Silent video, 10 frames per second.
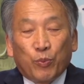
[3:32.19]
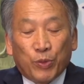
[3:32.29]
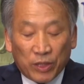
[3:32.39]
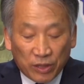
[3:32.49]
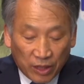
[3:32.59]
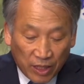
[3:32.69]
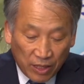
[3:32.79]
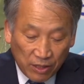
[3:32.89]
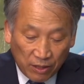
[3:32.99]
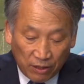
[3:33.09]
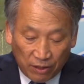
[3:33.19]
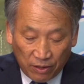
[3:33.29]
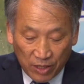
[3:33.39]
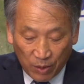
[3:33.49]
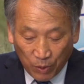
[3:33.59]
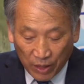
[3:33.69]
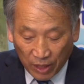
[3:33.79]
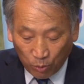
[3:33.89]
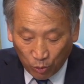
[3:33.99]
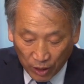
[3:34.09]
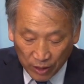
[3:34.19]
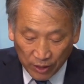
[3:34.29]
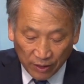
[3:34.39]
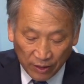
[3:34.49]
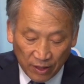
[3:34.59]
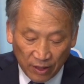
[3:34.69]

변경해서 재판하기보다는